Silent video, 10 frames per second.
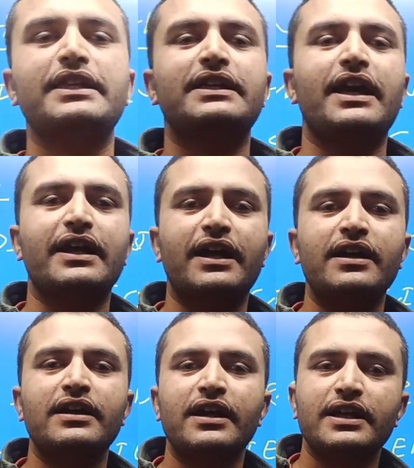दिया जाएगा
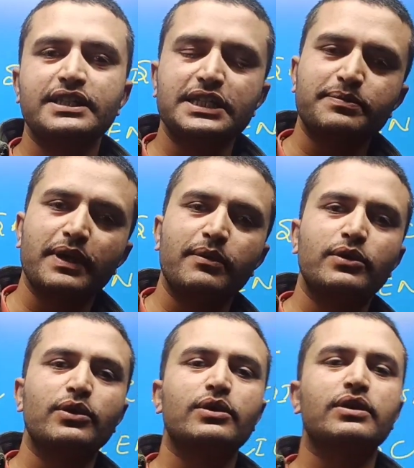जिसमें हम
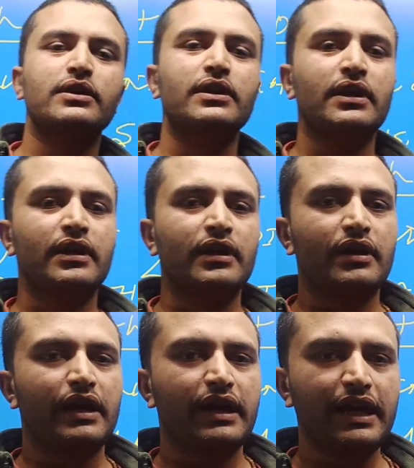
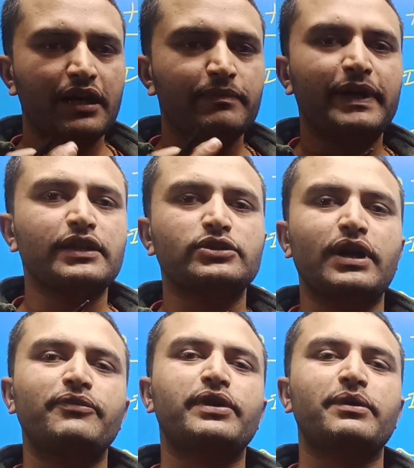लोग एक मंथ जो
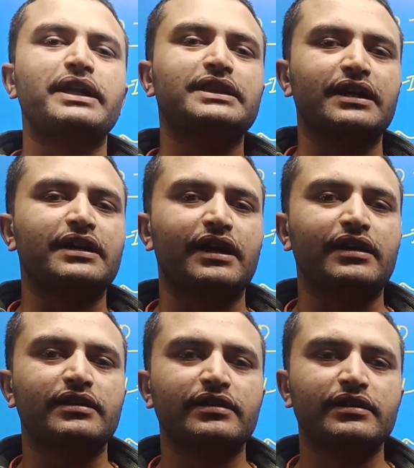है फरवरी तक का
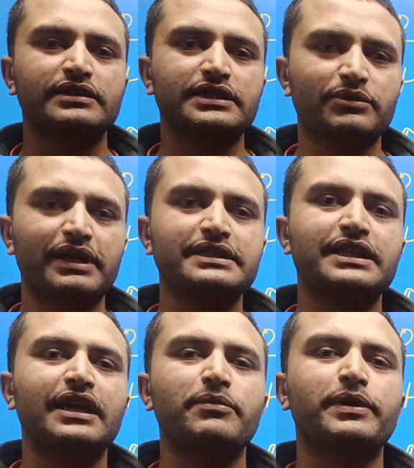जनवरी से
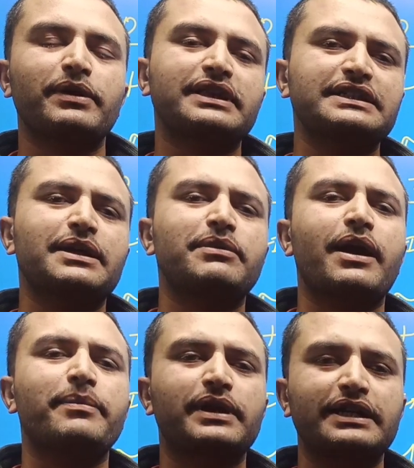लेकर फरवरी तक जब का
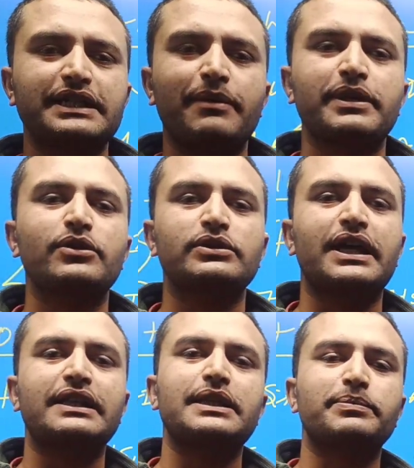आपका एग्ज़ाम नहीं
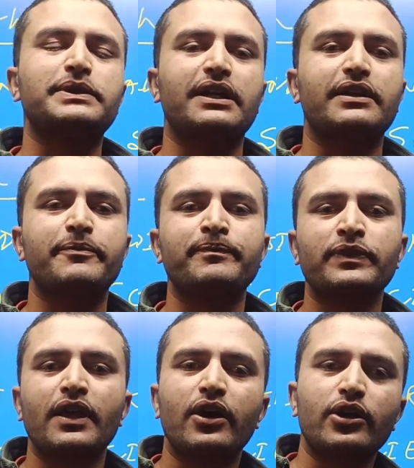होता है तब तक
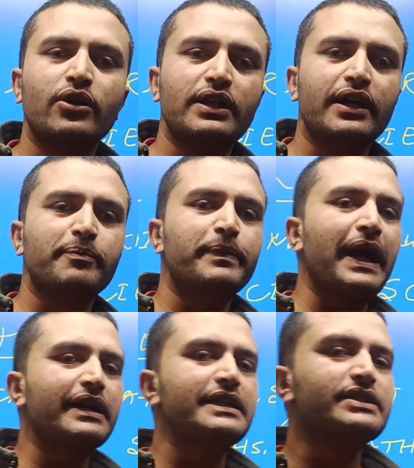रेगुलर
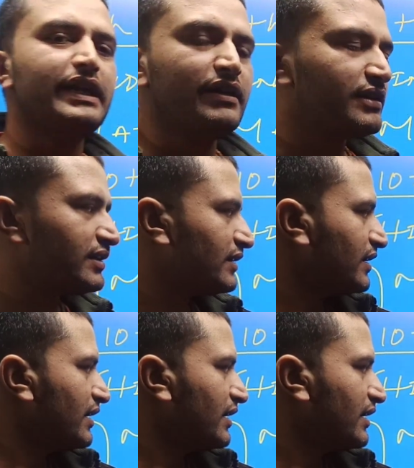प्रैक्टिस सेट